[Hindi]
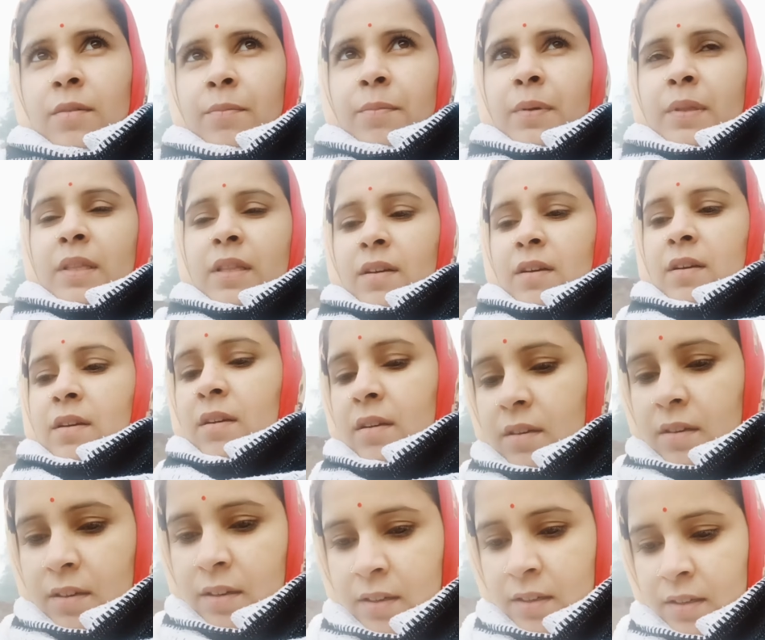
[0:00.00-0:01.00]
पता है
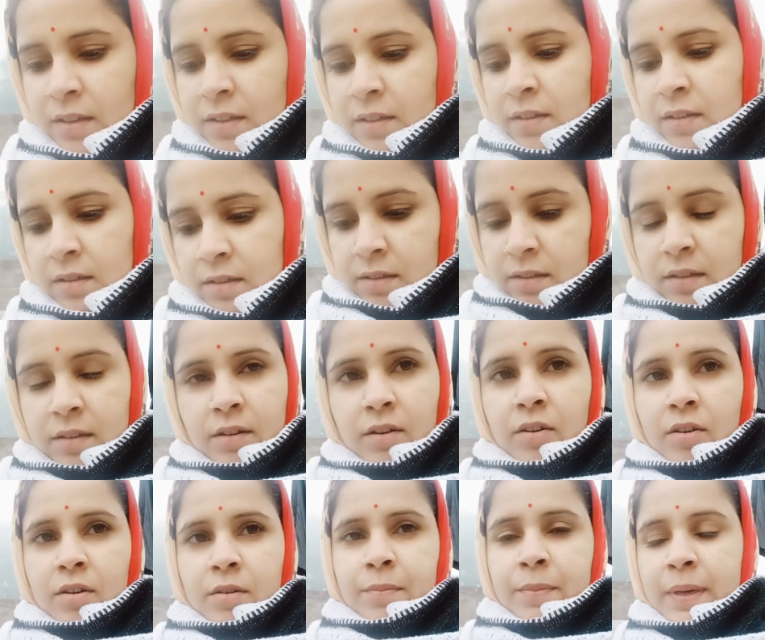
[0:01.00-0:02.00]
ठंड
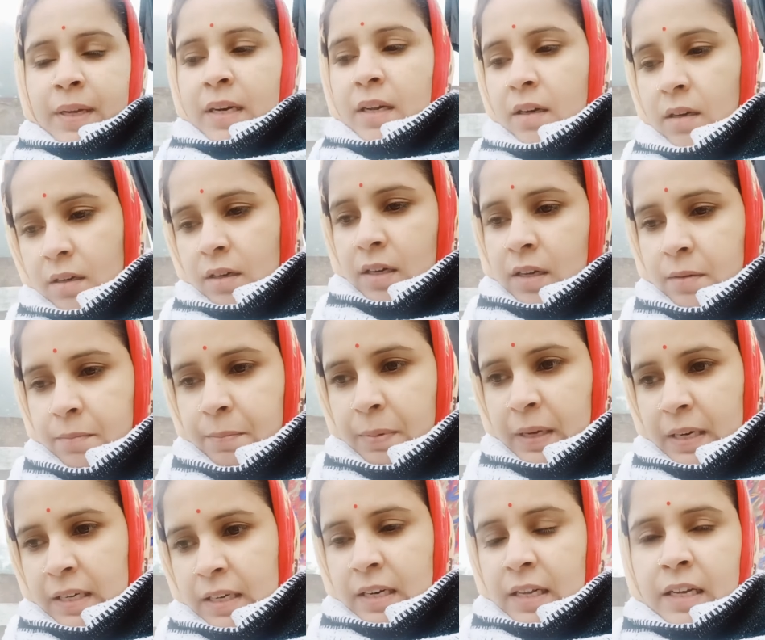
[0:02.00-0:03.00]
और मैं ना गर्म
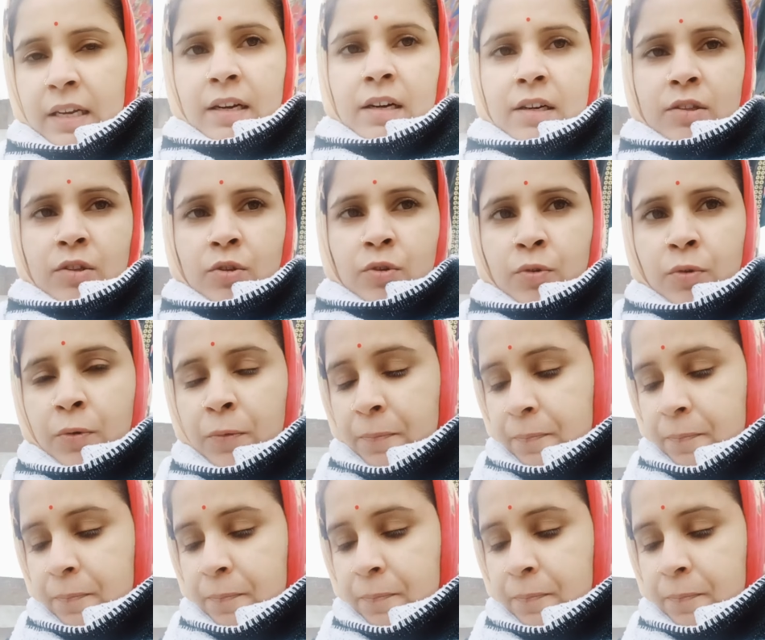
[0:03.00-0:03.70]
पानी नहीं करती हूँ